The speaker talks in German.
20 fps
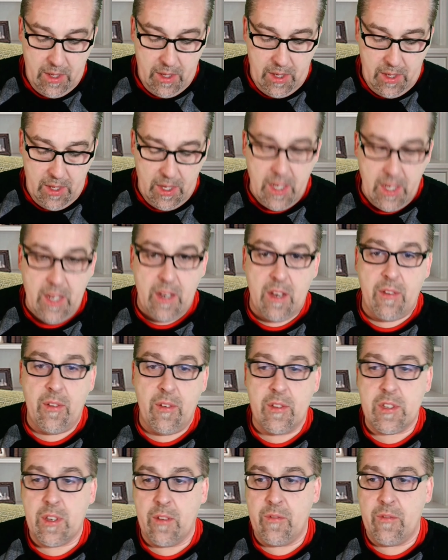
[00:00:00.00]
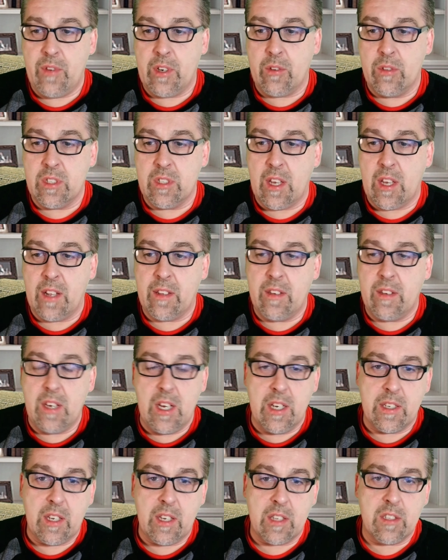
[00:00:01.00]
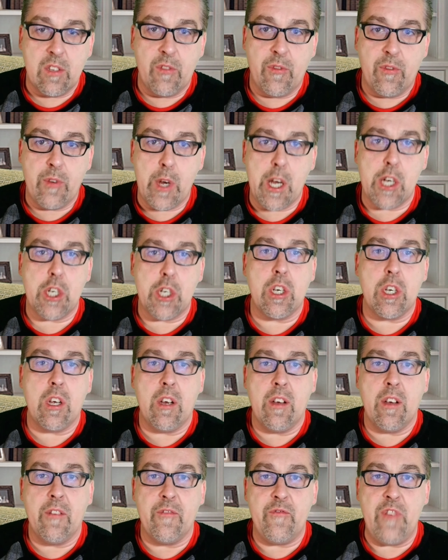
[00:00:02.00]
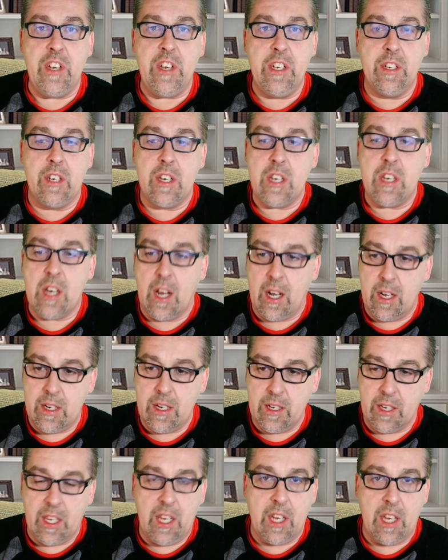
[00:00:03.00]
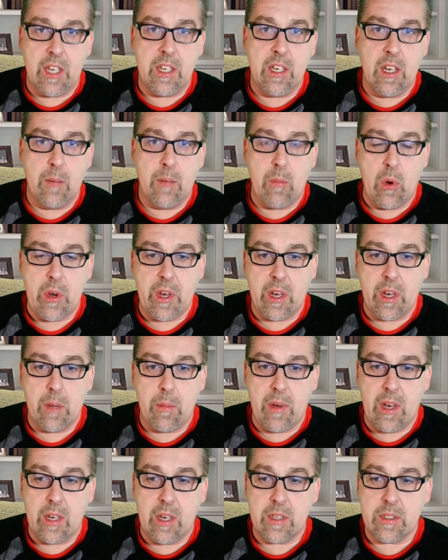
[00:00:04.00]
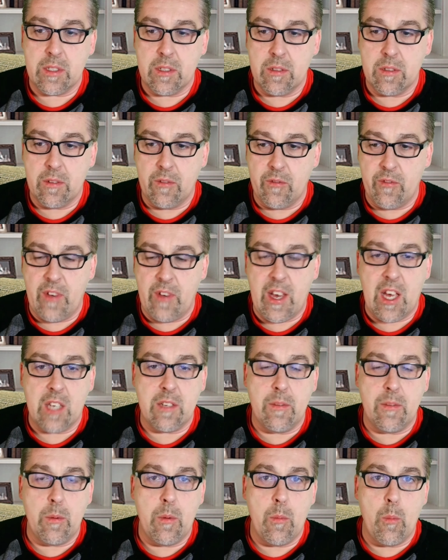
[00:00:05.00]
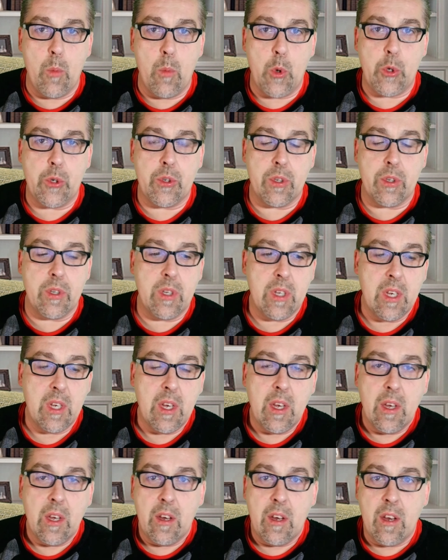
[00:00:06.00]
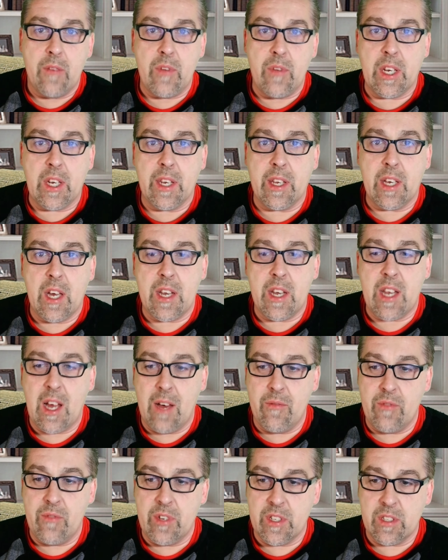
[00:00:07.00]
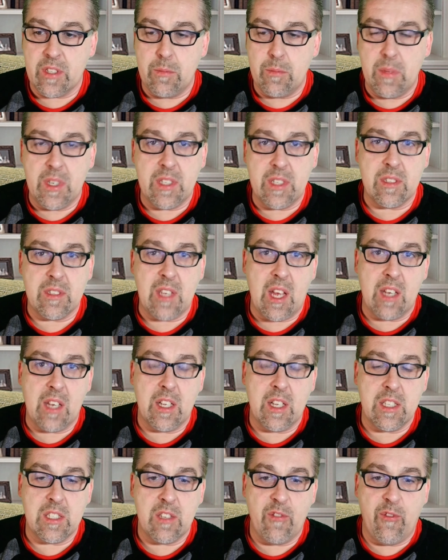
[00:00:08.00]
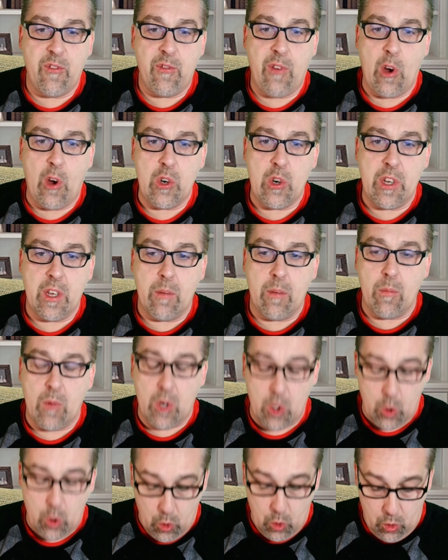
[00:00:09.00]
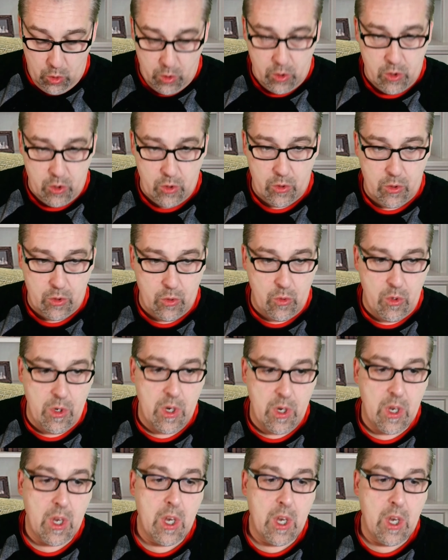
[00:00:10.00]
Hier wird uns erzählt, dass frischer Wind in die alten Kirchengemäuer gebracht werden möchte. In Wirklichkeit haben wir es mit Satans fauligen Geruch zu tun.